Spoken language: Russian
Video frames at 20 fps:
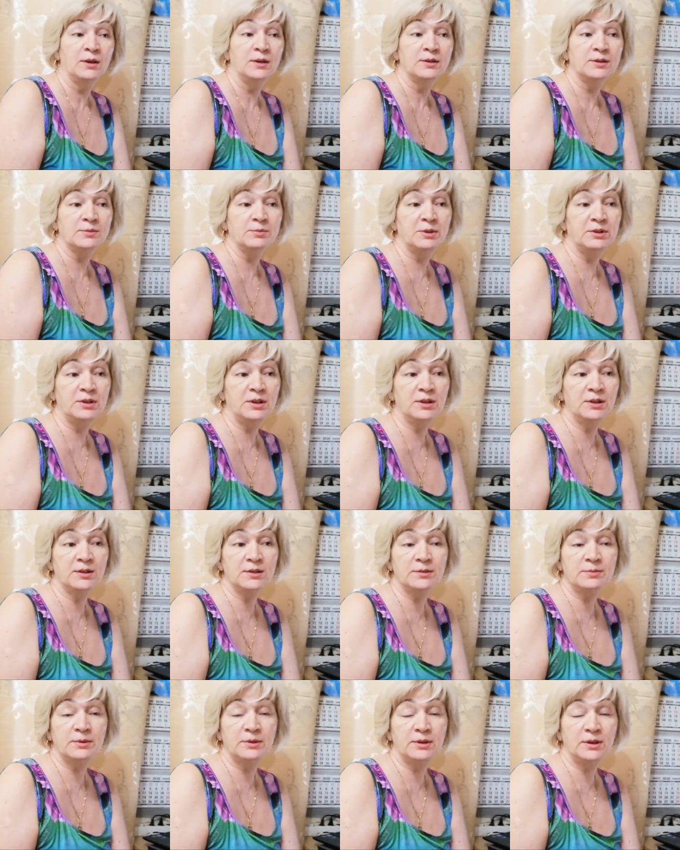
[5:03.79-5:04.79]
Смотрела,
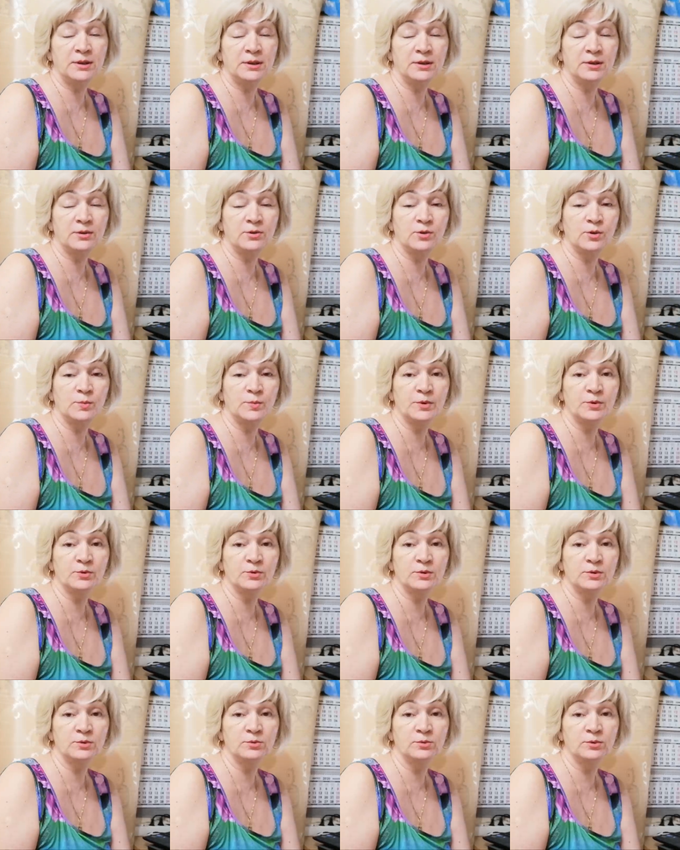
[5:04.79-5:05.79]
смотрела, хоп, и
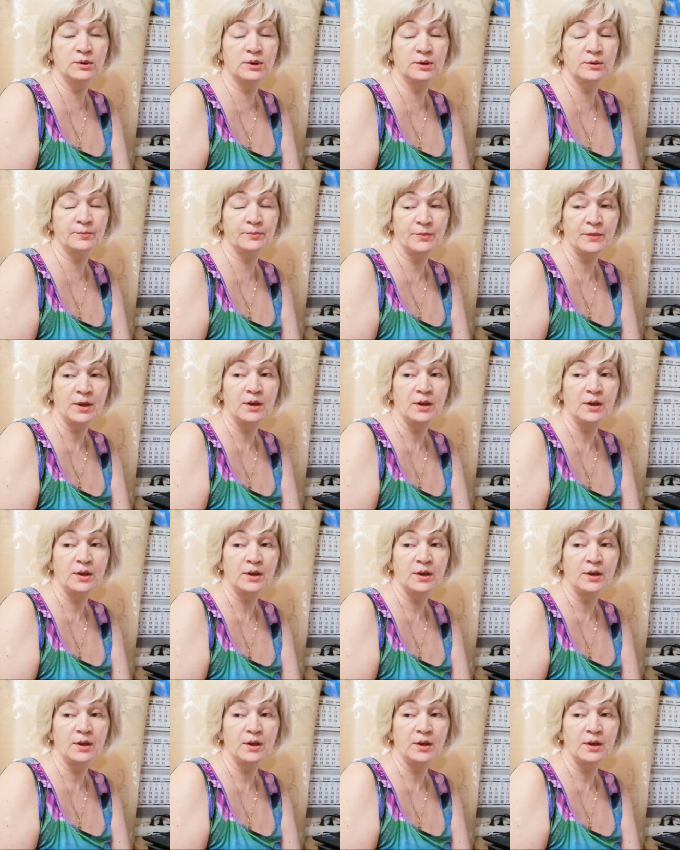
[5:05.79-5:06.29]
уснула.